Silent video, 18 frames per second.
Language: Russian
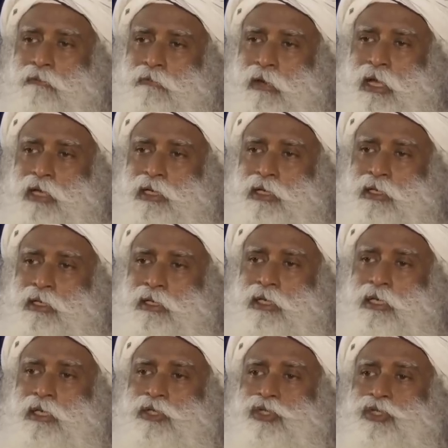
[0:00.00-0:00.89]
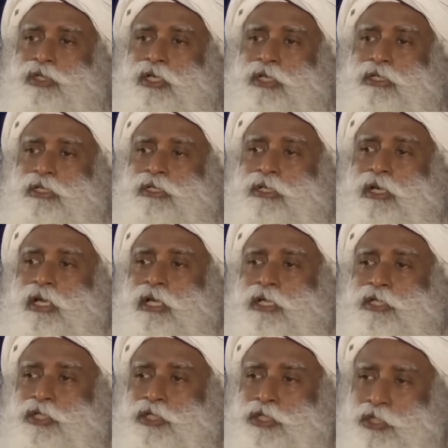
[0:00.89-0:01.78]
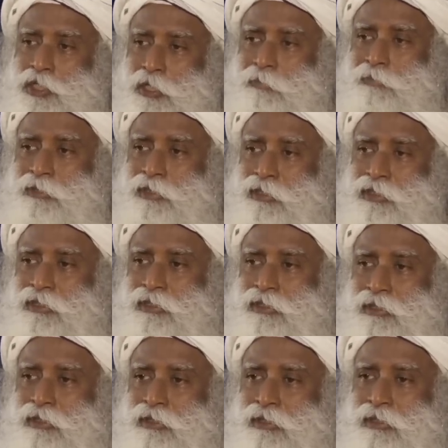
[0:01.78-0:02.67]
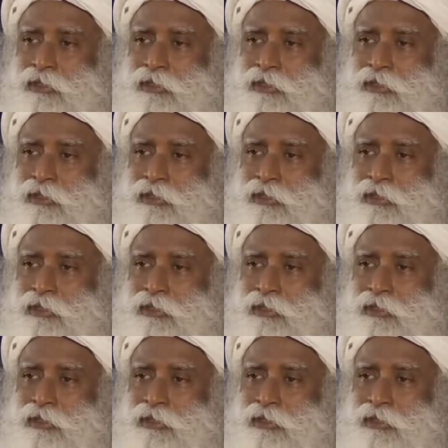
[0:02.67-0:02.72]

только в определенных взаимоотношениях.